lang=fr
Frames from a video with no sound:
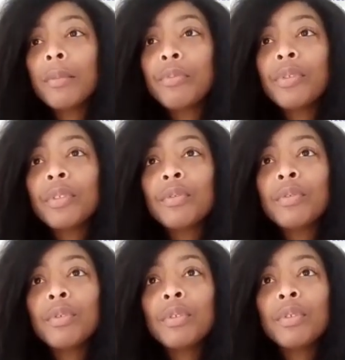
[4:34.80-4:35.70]
Puisque
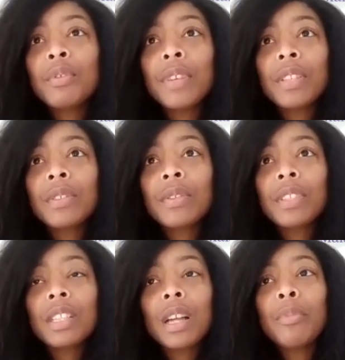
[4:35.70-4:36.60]
du coup, de toute façon,
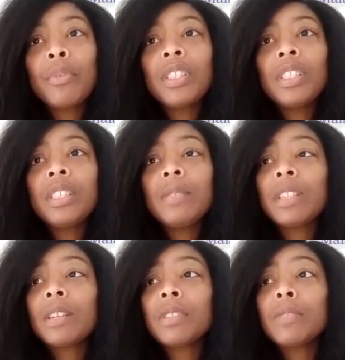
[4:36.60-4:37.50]
c'est un peu légitime.
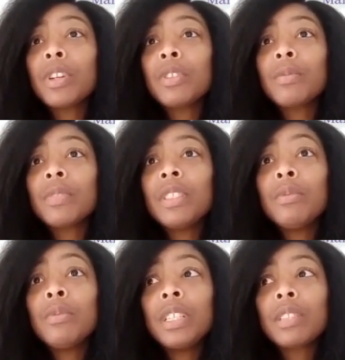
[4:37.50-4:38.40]
C'est comme si moi, tu me dis,
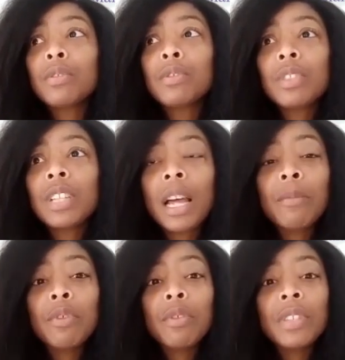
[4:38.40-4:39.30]
oui, est-ce que tu connais la
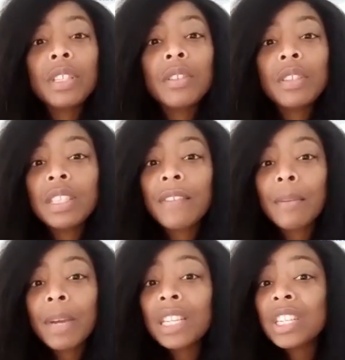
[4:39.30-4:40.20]
mucoviscidose S'il n'y
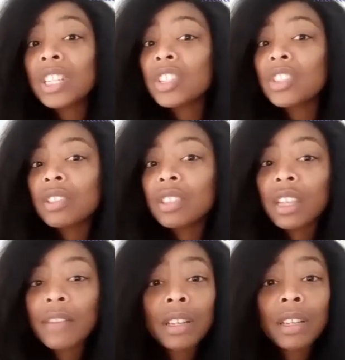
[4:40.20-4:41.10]
avait pas des gens qui
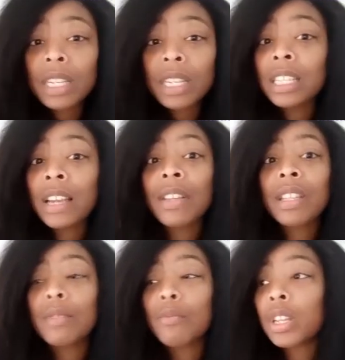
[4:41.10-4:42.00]
avaient cette maladie, qui avaient
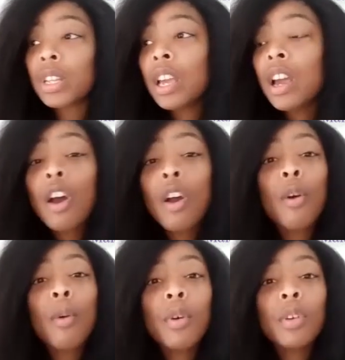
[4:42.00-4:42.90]
témoigné,
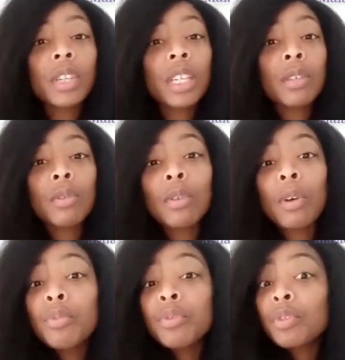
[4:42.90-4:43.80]
comment j'aurais été au
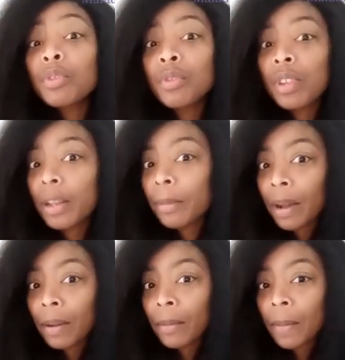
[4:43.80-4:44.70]
courant puisque je ne l'ai
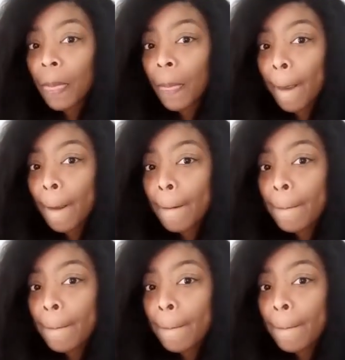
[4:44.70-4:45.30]
pas hmm.